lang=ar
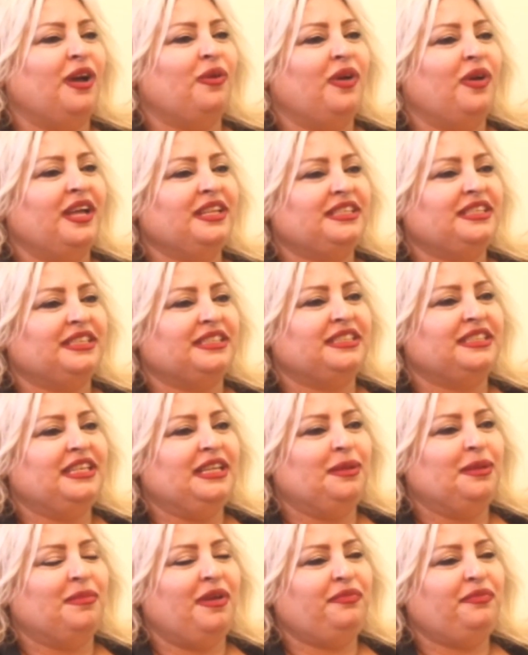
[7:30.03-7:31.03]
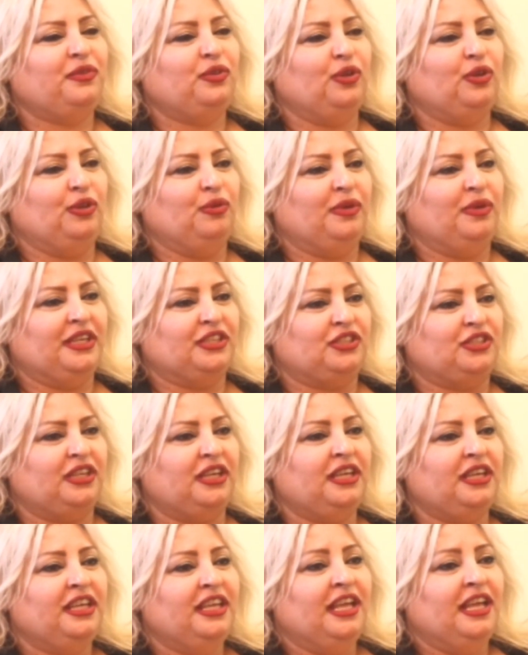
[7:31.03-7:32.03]
اوقات كثيره ما فيه
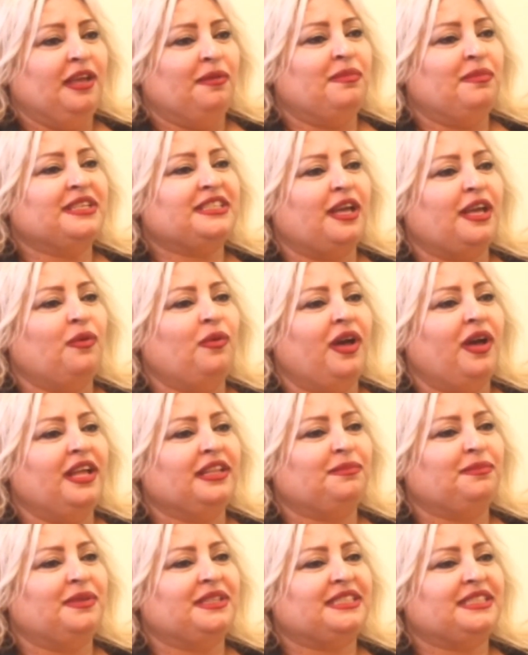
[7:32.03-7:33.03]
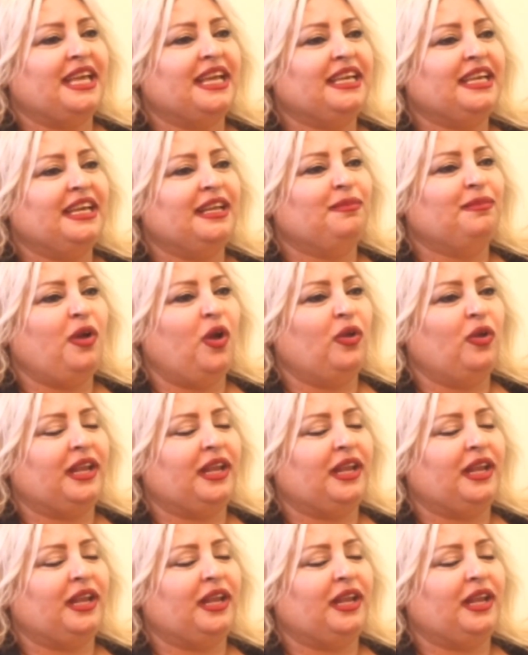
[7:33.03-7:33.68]
يواجه بس اوقات بتسكر معه